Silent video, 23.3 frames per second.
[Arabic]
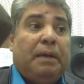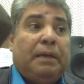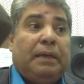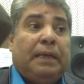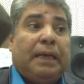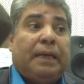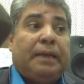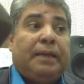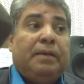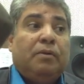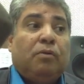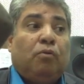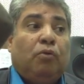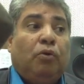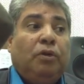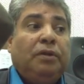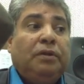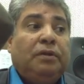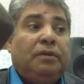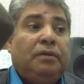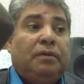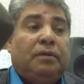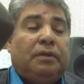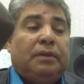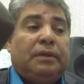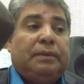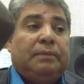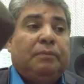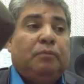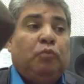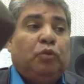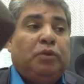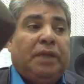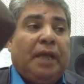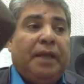لكن كنت
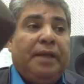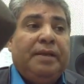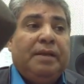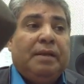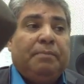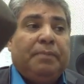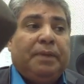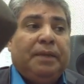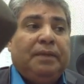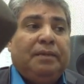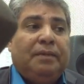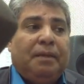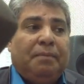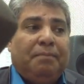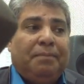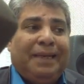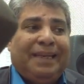متيم جدا